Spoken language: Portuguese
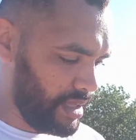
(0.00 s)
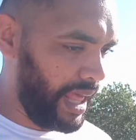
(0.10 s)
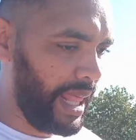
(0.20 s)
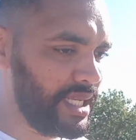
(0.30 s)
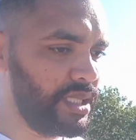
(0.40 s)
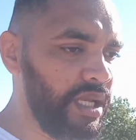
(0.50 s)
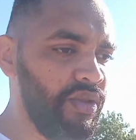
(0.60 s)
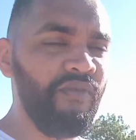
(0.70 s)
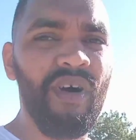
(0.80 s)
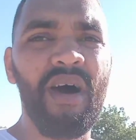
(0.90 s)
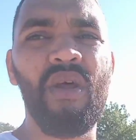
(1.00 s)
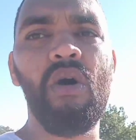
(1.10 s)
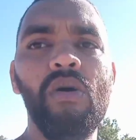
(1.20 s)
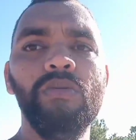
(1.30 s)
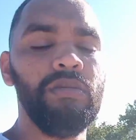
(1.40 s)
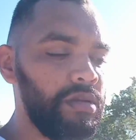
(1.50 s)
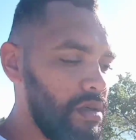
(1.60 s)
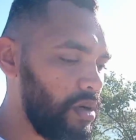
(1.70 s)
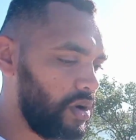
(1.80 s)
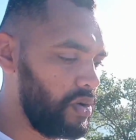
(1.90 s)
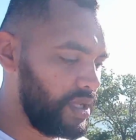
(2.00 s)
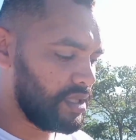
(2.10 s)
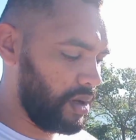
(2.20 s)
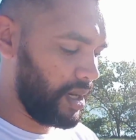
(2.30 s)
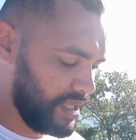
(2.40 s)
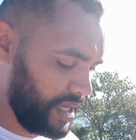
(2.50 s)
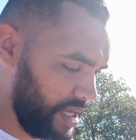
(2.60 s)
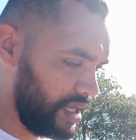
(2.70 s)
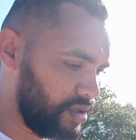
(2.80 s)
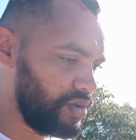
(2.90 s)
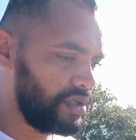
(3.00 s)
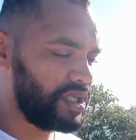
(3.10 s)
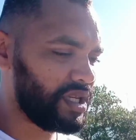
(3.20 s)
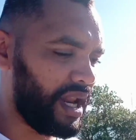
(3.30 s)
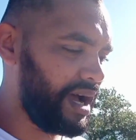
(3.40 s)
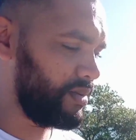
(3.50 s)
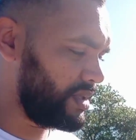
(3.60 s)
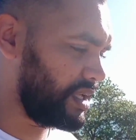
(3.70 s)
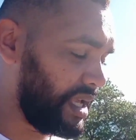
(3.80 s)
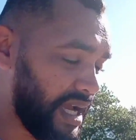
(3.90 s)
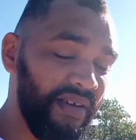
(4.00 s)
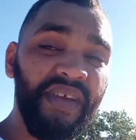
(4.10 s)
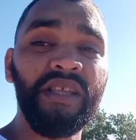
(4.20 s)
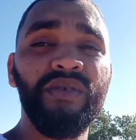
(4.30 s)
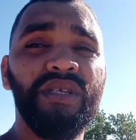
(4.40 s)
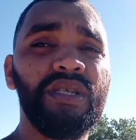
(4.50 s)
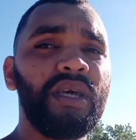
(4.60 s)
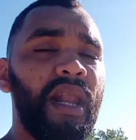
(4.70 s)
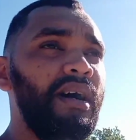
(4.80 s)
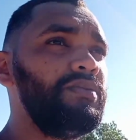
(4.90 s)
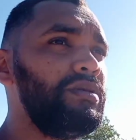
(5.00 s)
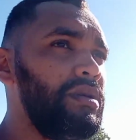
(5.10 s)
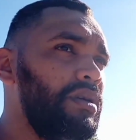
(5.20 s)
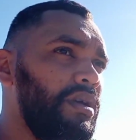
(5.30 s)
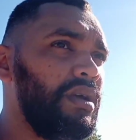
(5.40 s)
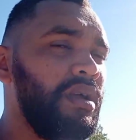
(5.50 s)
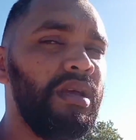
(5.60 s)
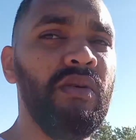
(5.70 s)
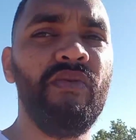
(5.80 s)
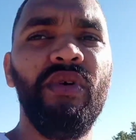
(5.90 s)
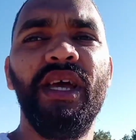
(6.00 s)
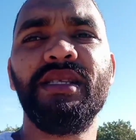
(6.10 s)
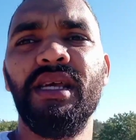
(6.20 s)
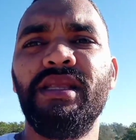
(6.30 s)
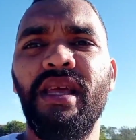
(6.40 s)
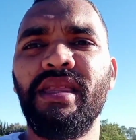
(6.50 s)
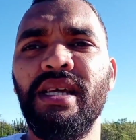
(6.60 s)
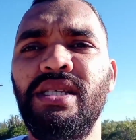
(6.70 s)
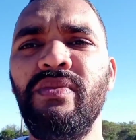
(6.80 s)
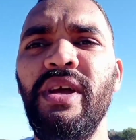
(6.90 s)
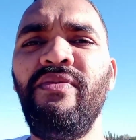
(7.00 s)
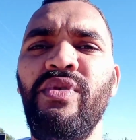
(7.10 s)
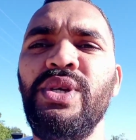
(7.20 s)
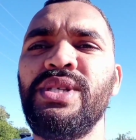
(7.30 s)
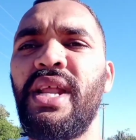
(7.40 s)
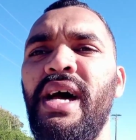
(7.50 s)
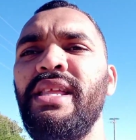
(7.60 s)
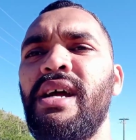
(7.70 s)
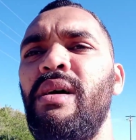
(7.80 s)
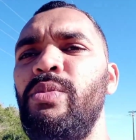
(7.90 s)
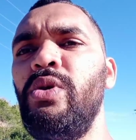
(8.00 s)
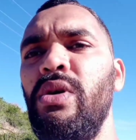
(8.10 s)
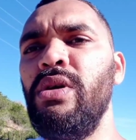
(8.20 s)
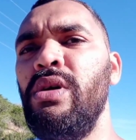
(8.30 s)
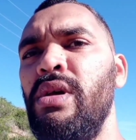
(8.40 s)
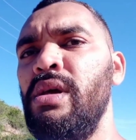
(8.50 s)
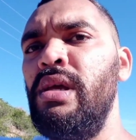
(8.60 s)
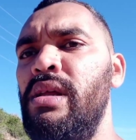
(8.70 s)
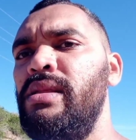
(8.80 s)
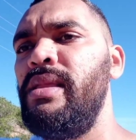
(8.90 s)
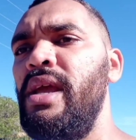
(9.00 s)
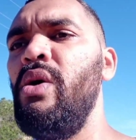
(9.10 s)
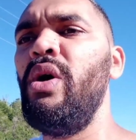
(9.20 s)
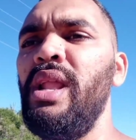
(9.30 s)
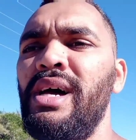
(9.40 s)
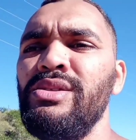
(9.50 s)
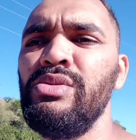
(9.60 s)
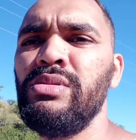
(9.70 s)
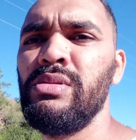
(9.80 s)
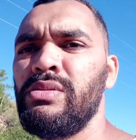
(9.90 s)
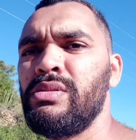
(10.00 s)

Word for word: na lajinha do Farol ou então lá na Ilha dos Escravos, né? na Caverna dos Escravos. Foi essa tentativa aí frustrada, acabou nem rolando.